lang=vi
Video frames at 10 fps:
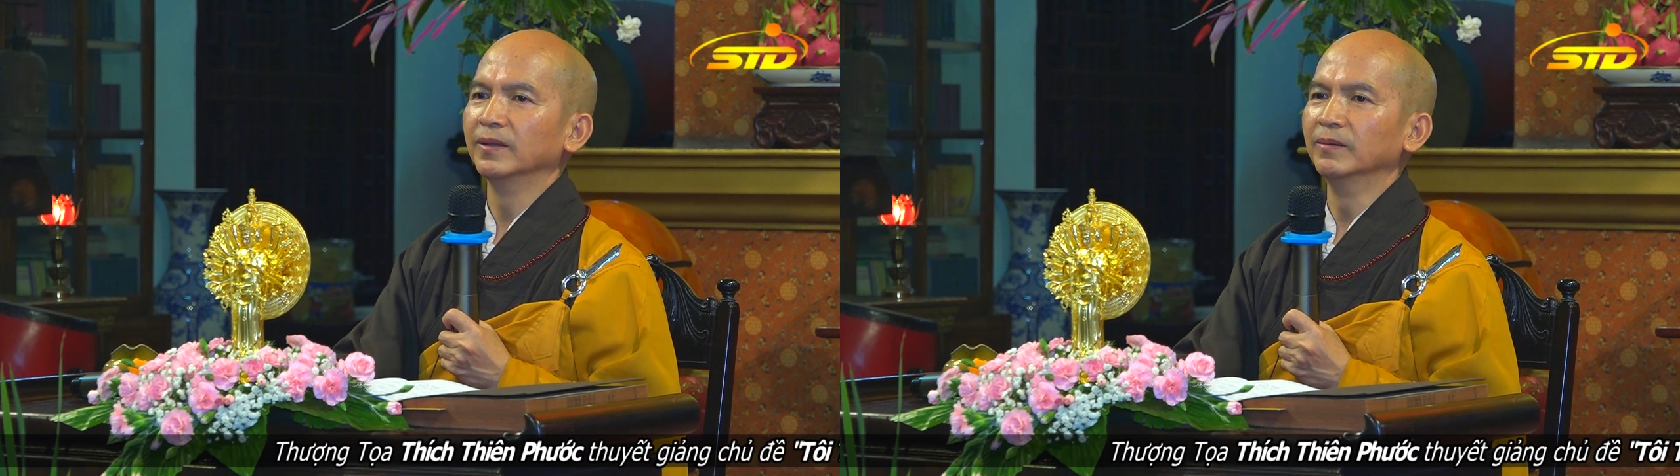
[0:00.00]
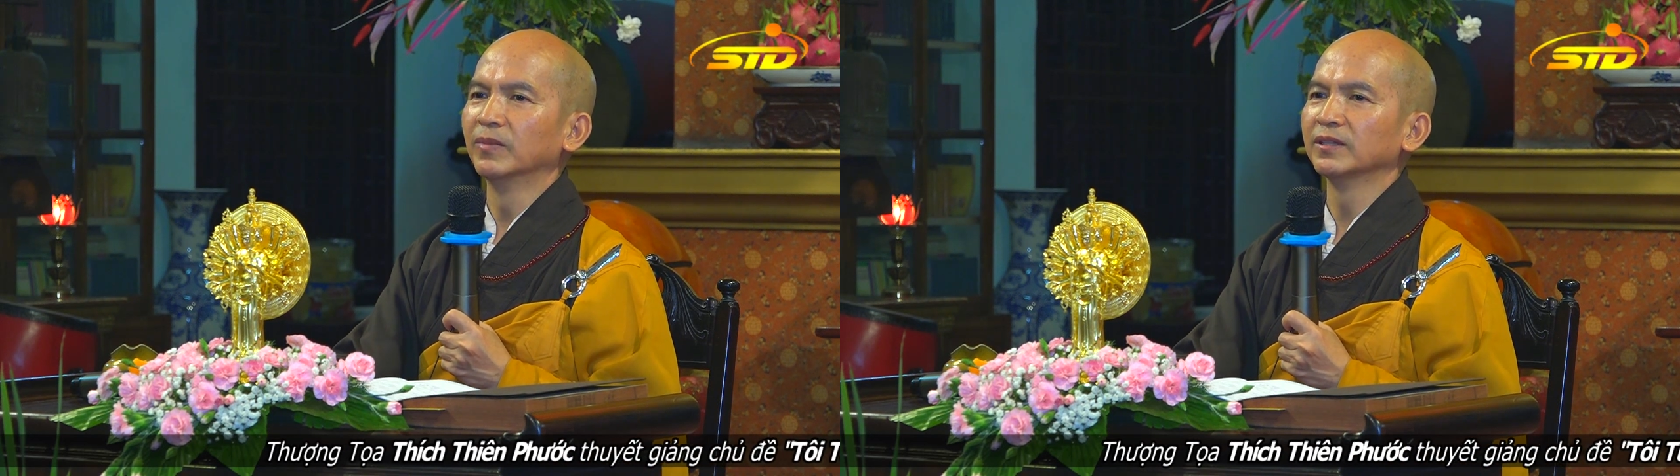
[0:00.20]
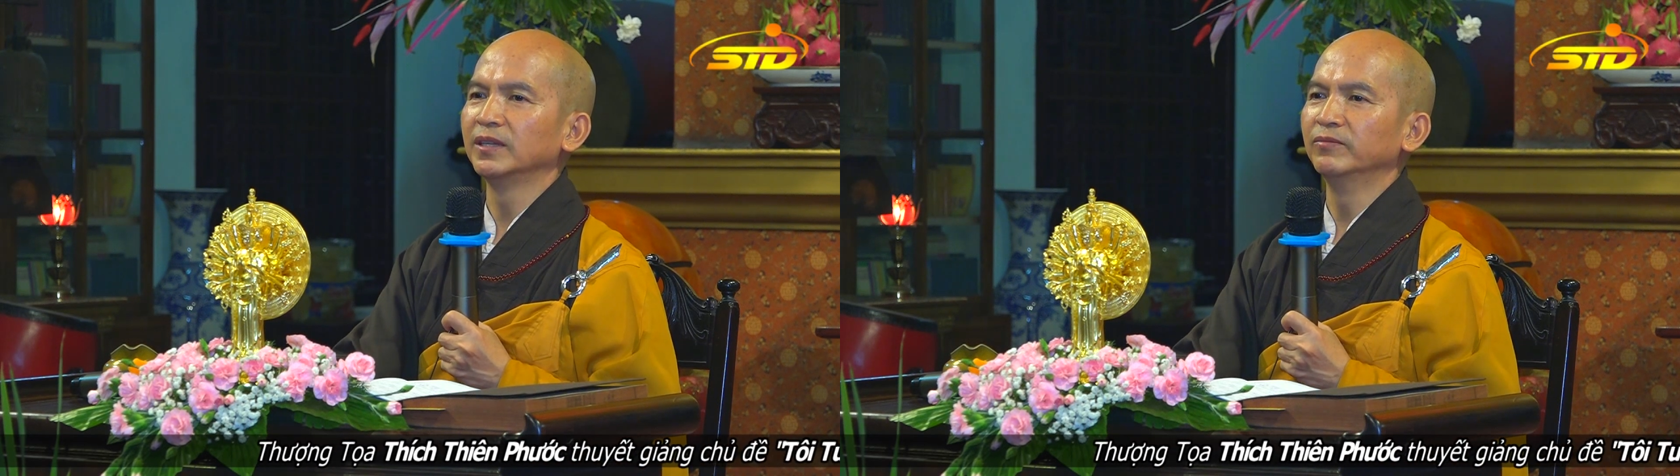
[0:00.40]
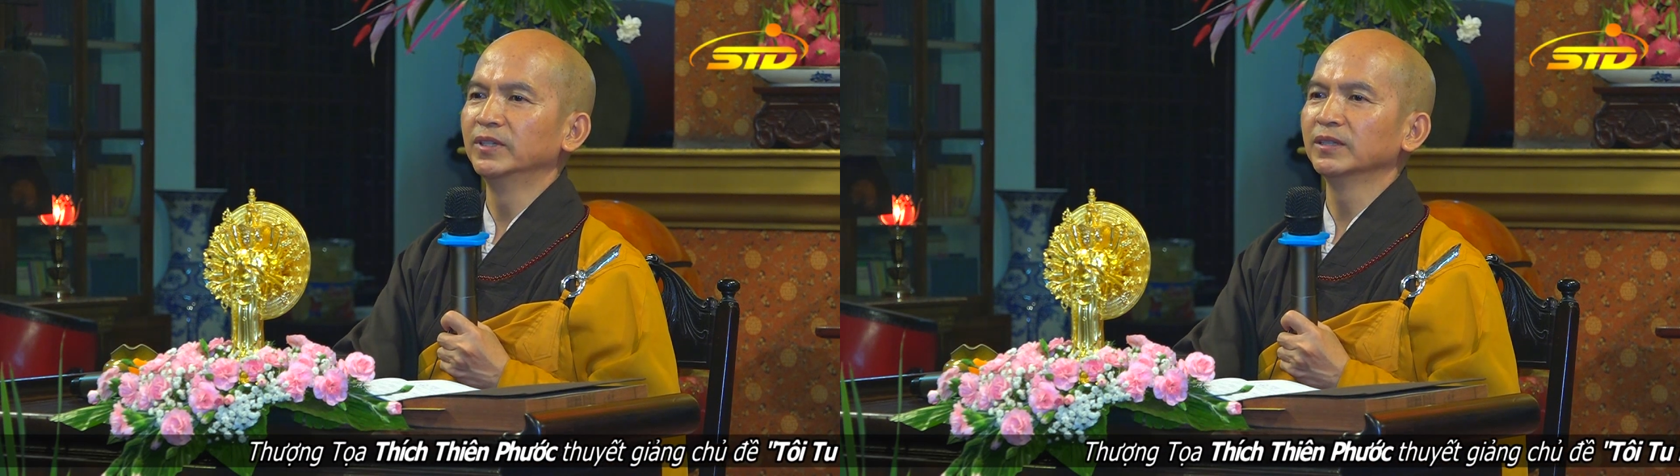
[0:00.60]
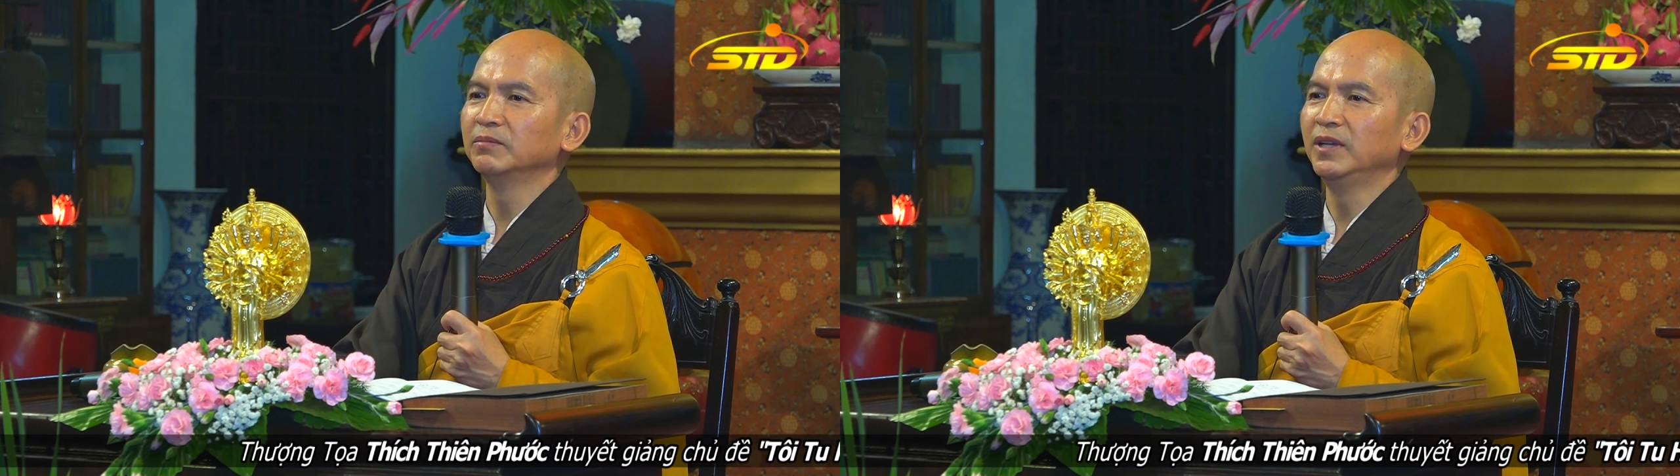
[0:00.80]
nhưng mà Thiên
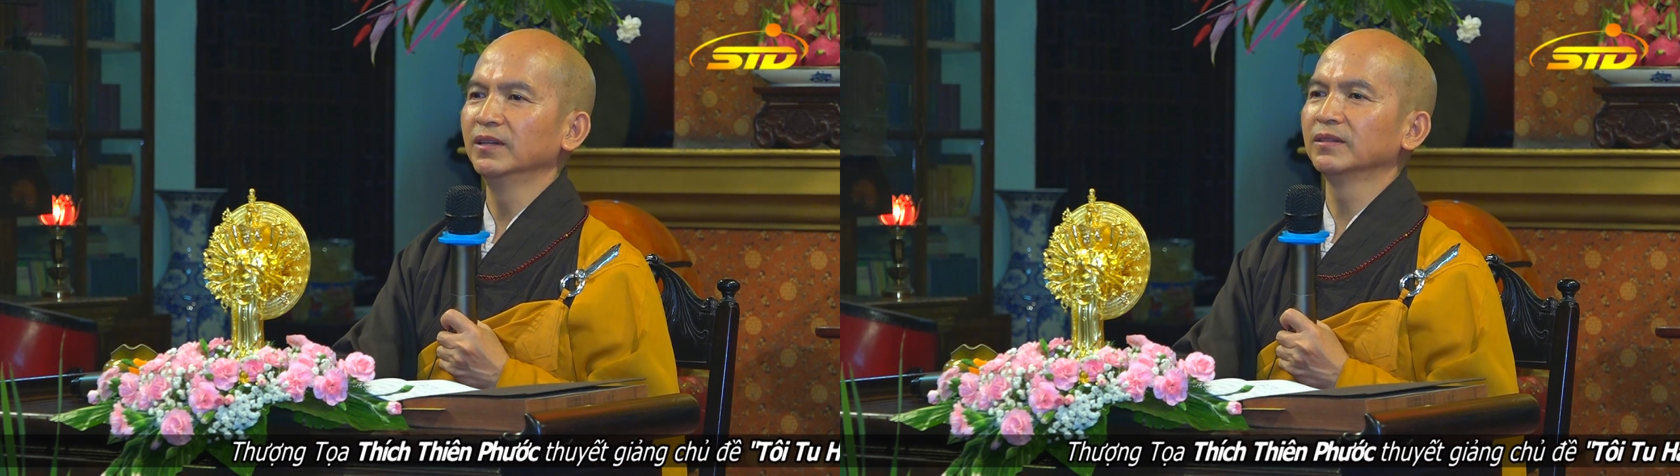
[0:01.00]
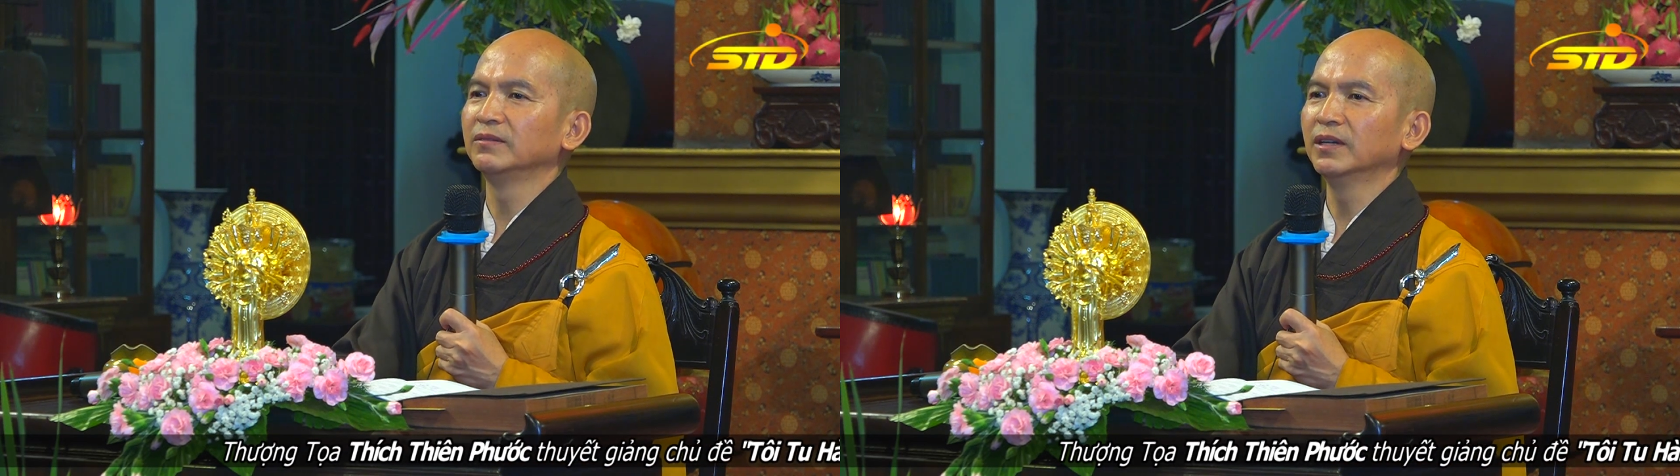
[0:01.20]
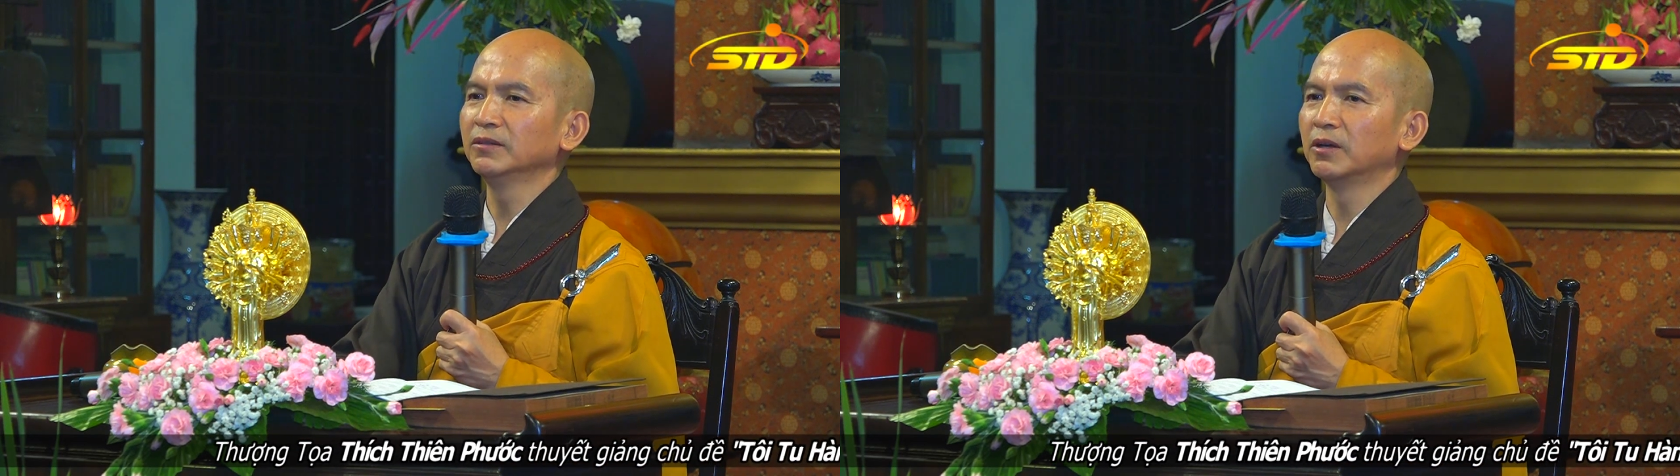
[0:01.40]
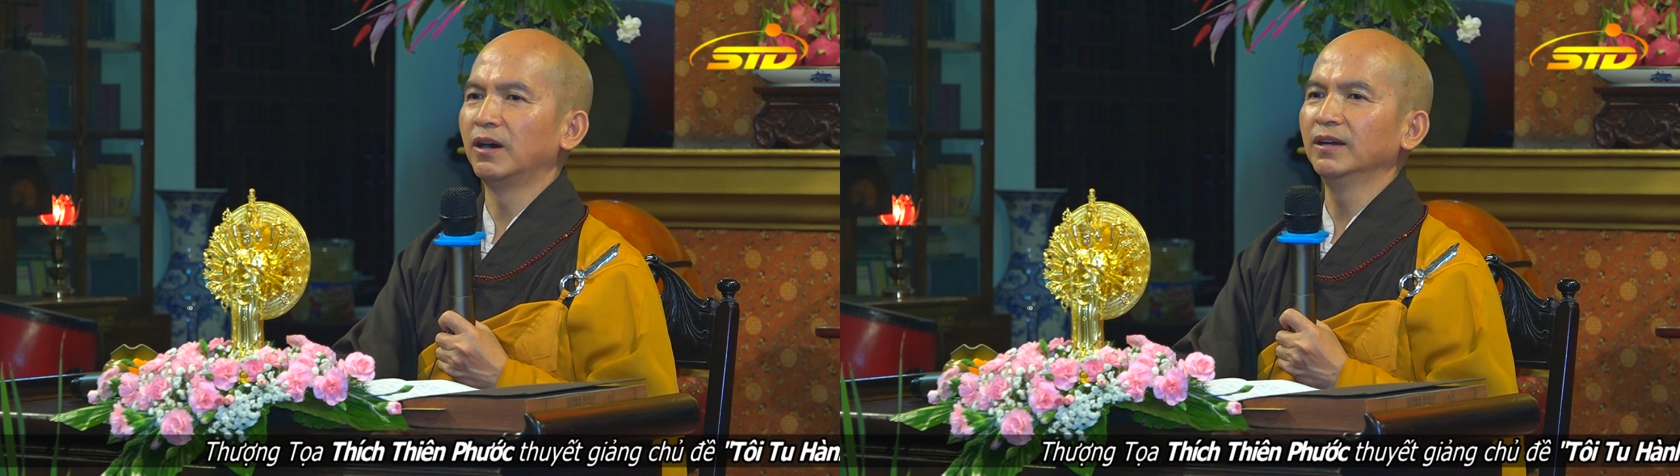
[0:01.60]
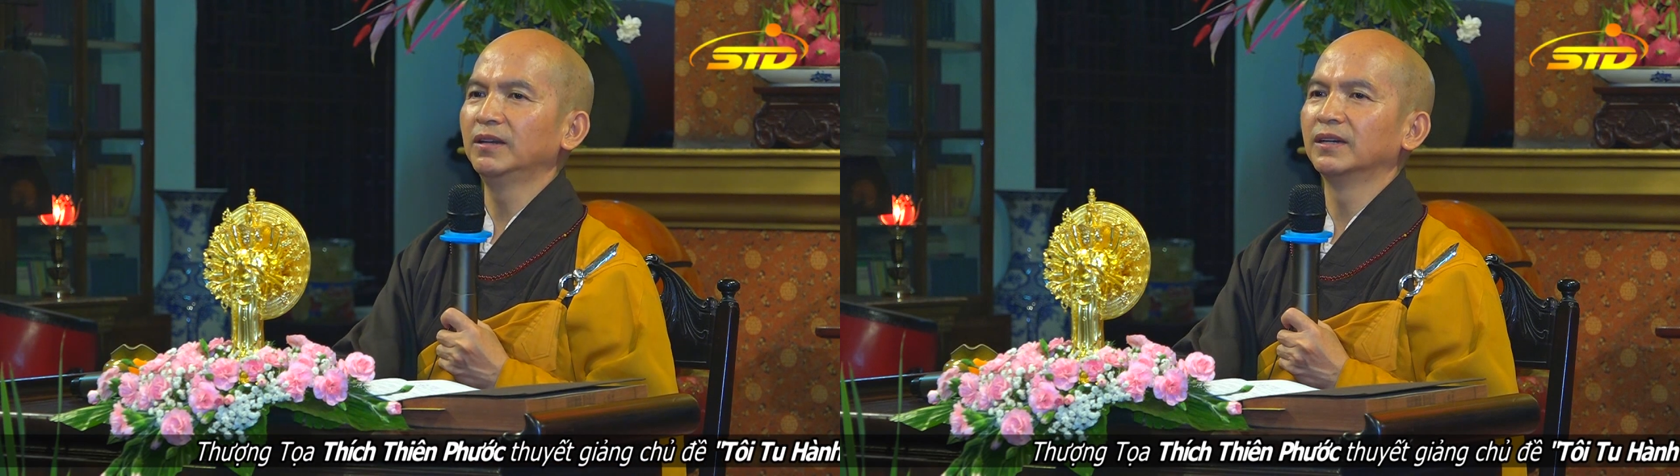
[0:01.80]
Phước biết rất
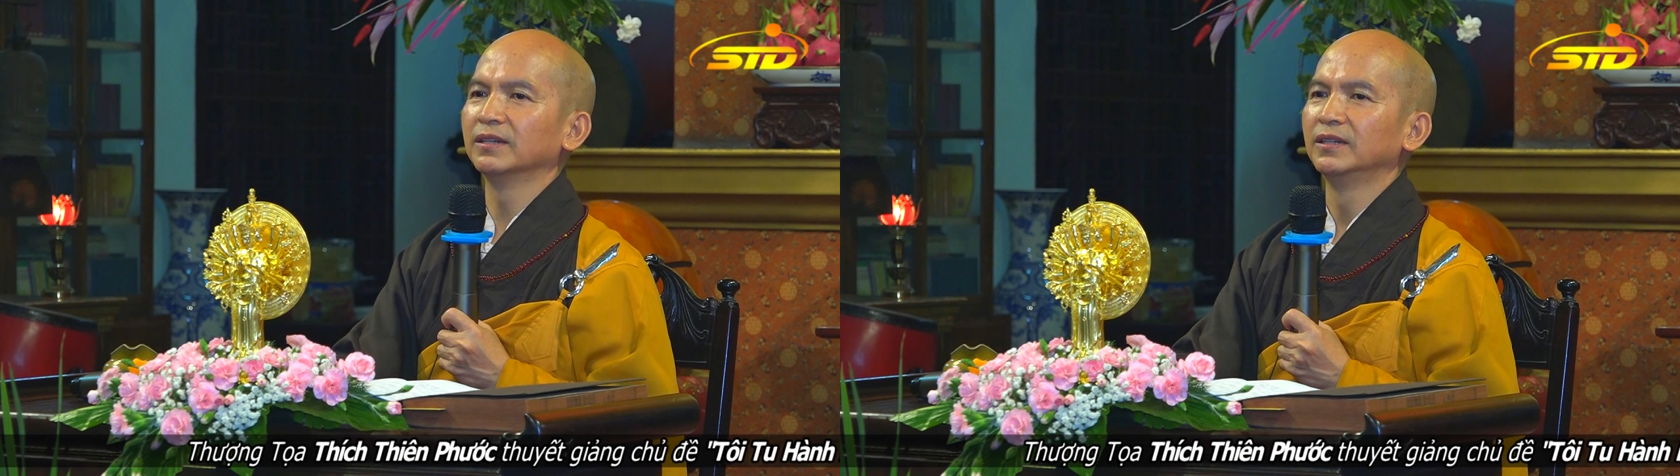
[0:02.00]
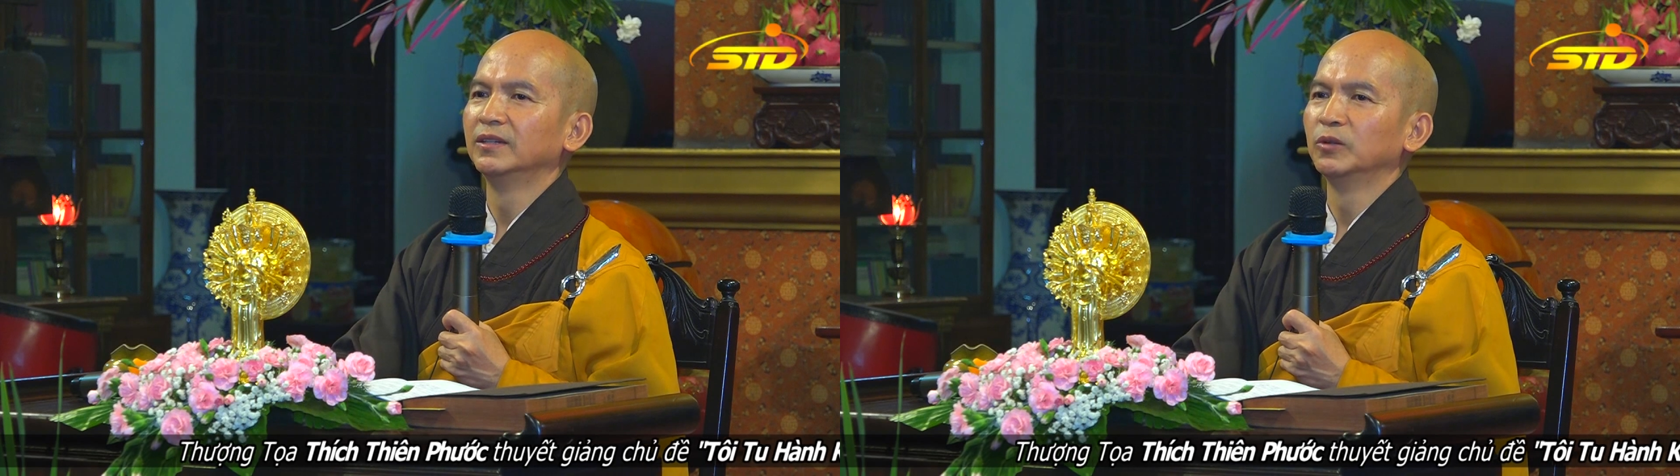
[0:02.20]
rõ là